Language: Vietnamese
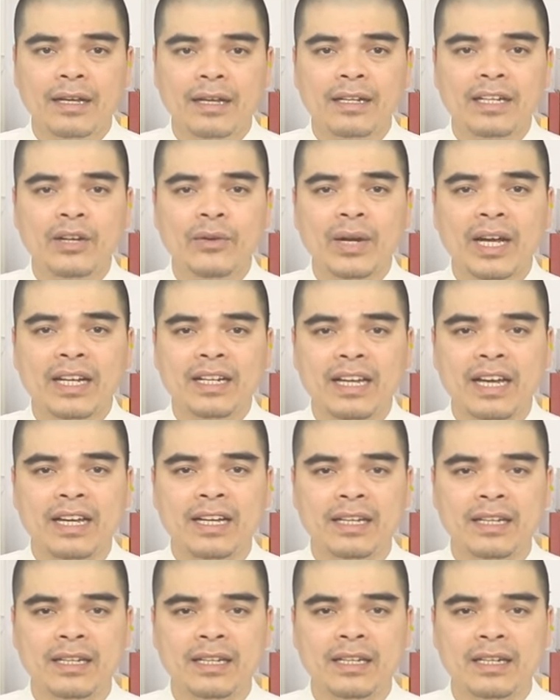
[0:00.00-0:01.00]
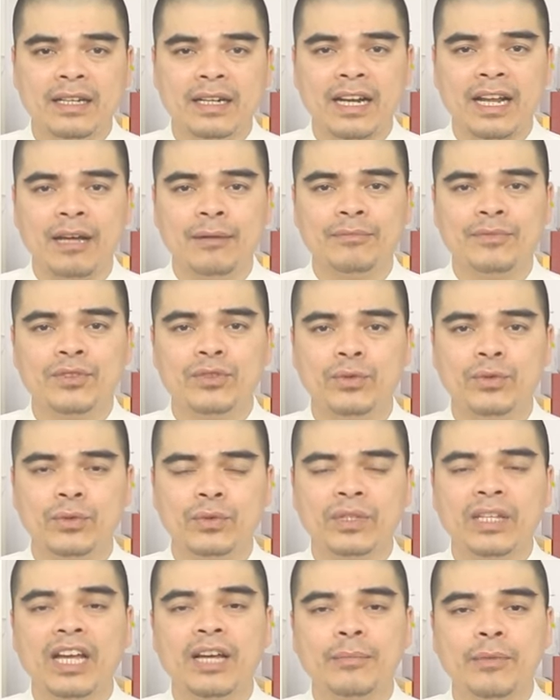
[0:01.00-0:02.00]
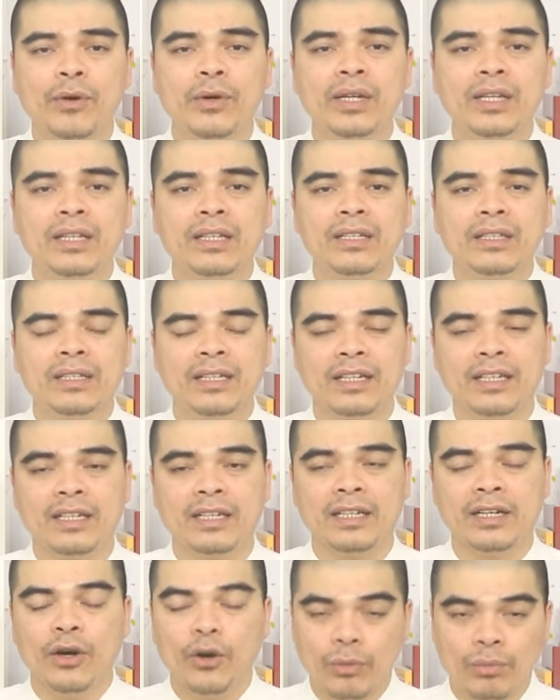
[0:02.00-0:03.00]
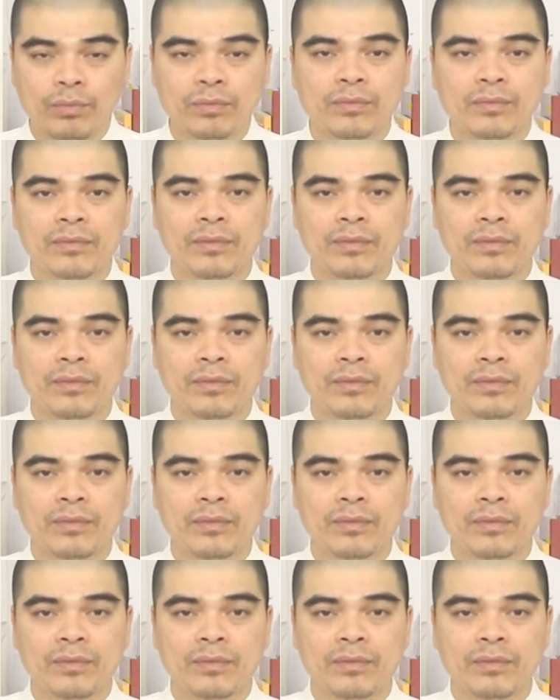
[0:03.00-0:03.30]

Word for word: Nếu ngày này làm chủ thể bôi thì hung.